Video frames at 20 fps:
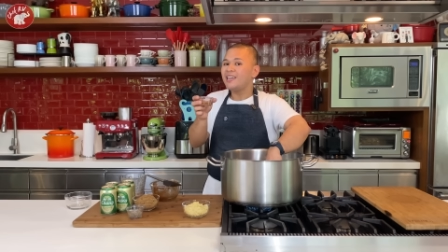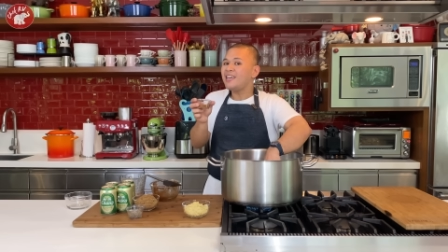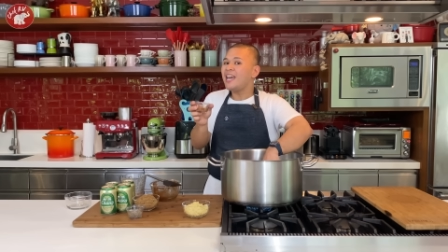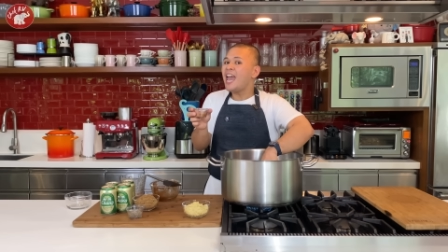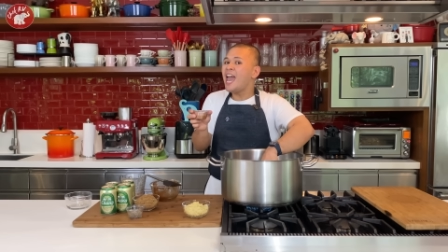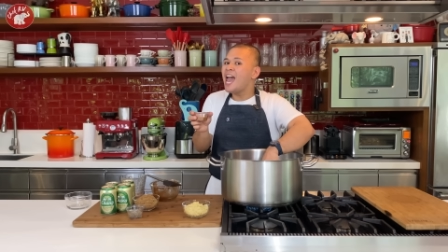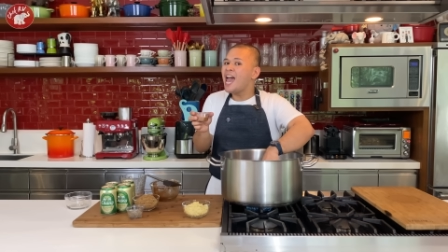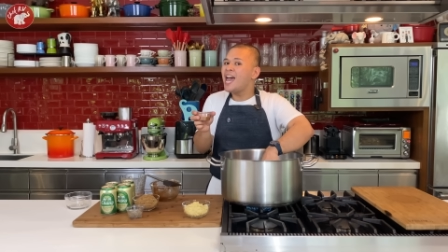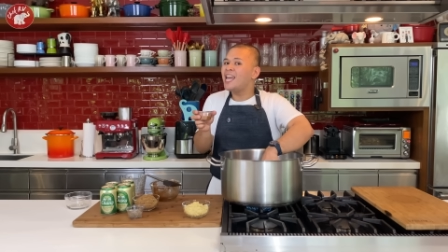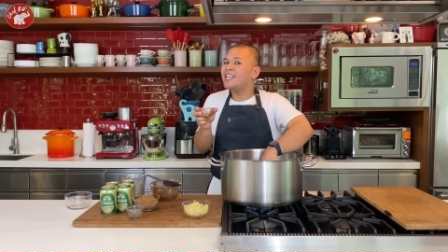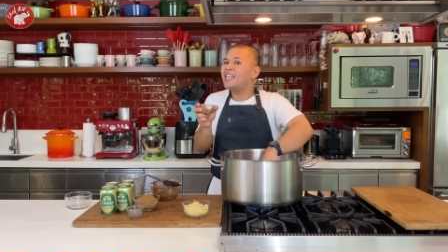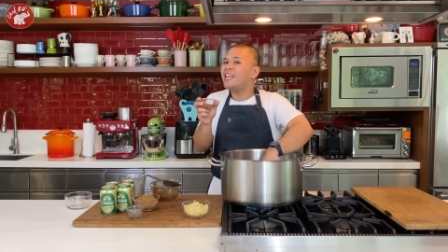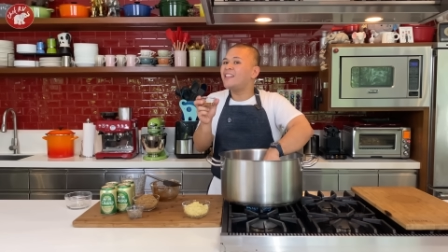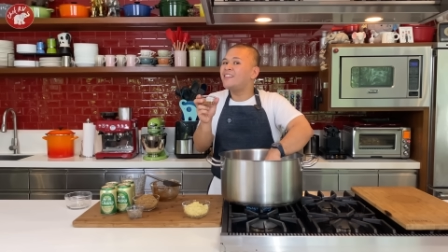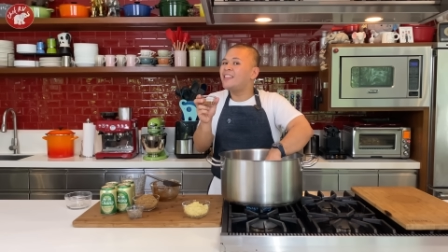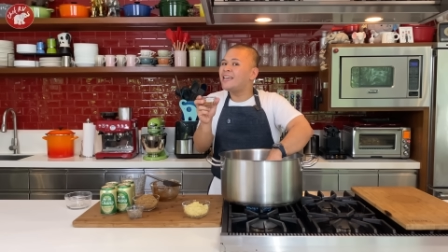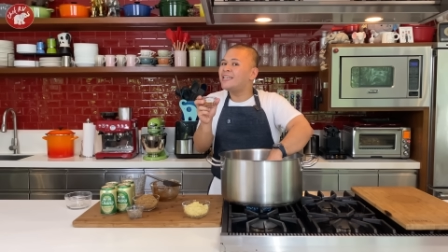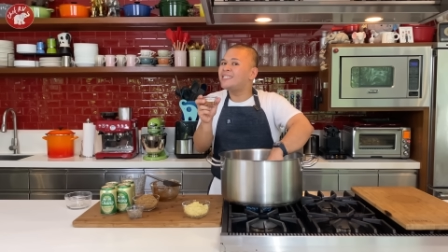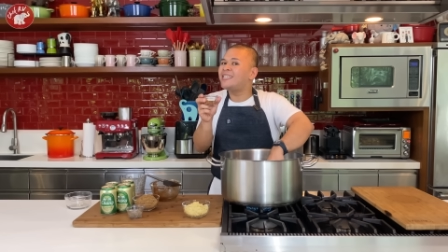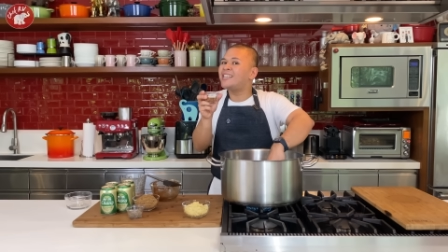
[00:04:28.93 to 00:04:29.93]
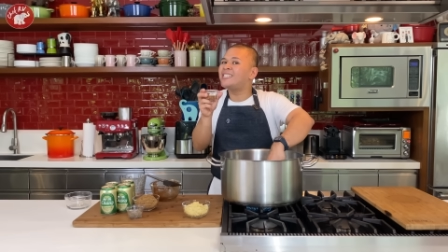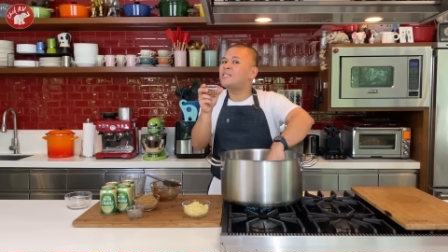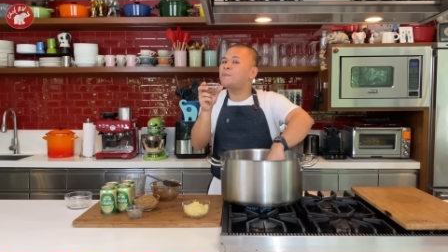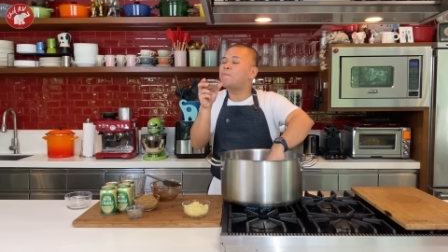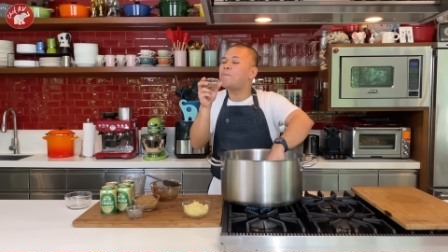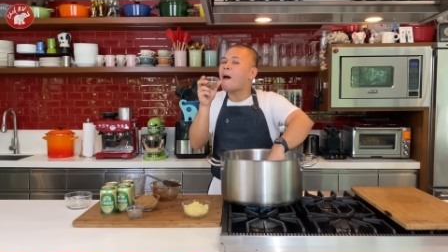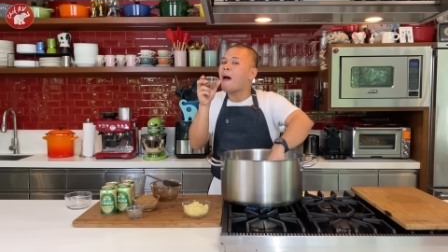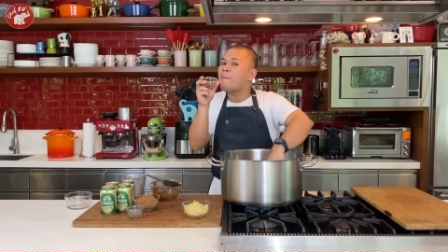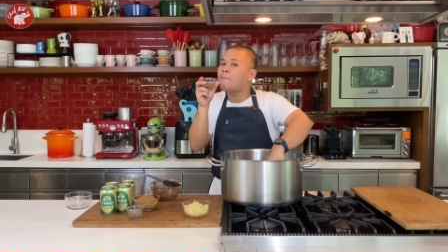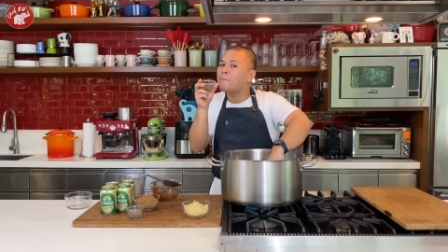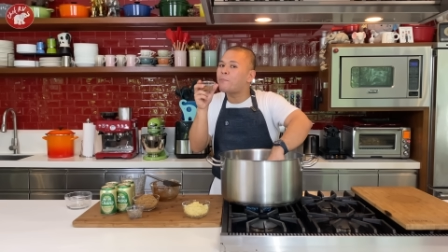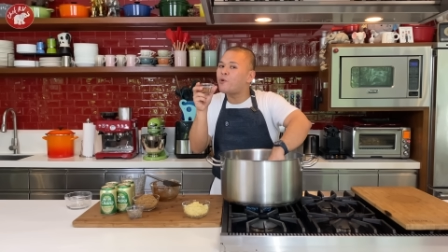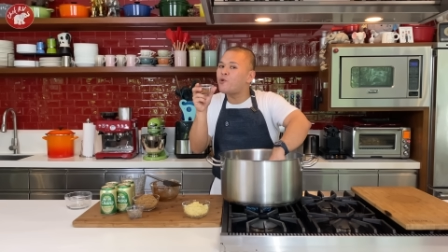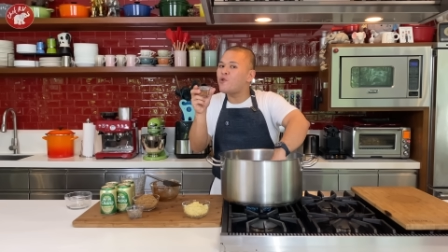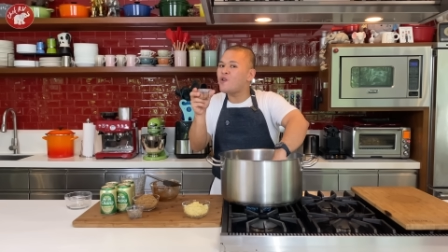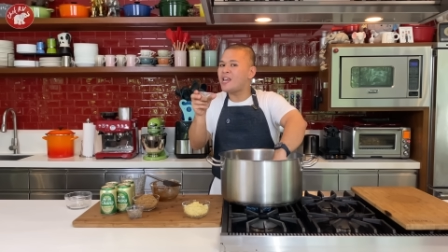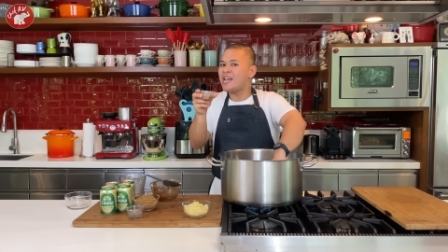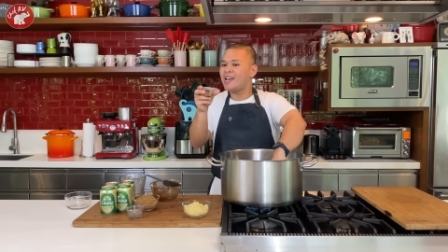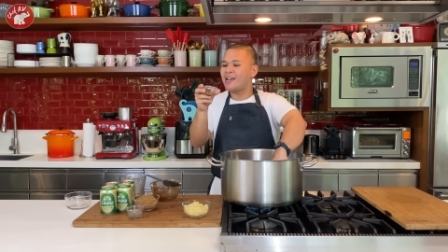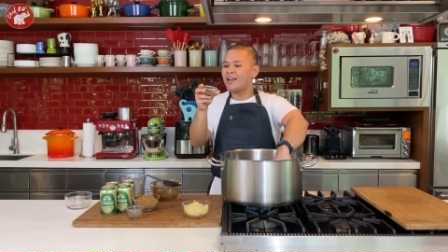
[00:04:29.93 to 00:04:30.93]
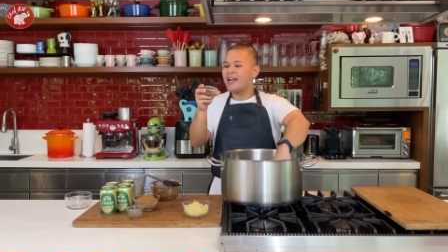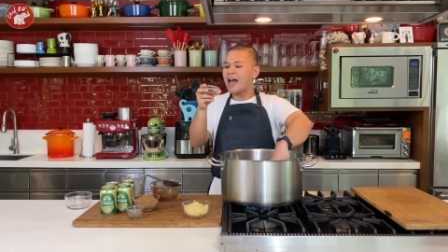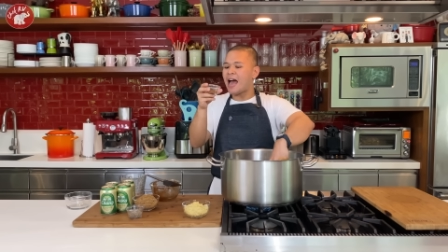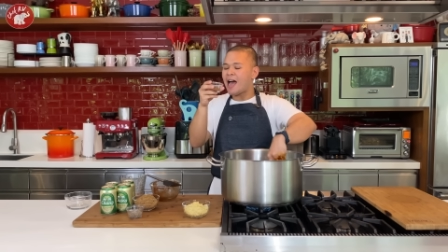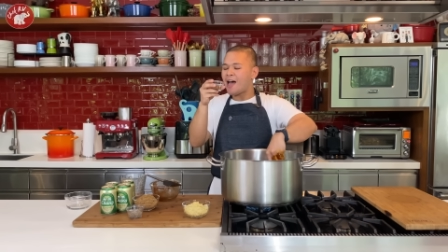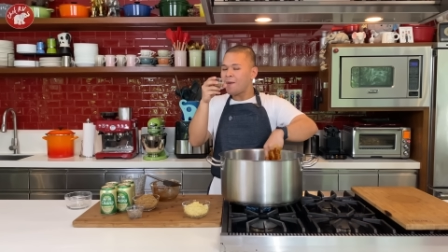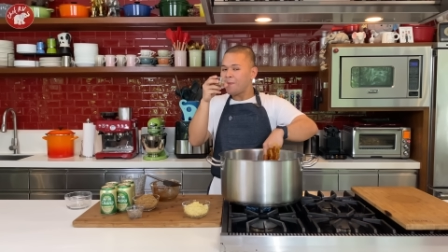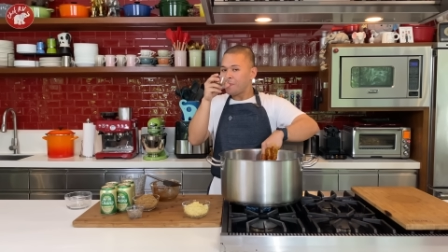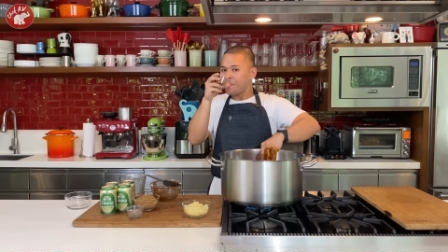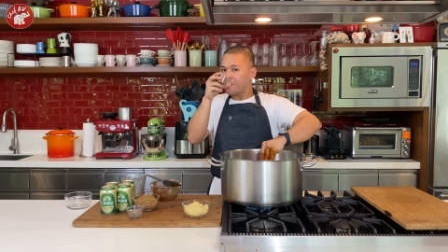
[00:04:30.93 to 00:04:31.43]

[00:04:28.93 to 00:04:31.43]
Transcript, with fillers: And this is paprika.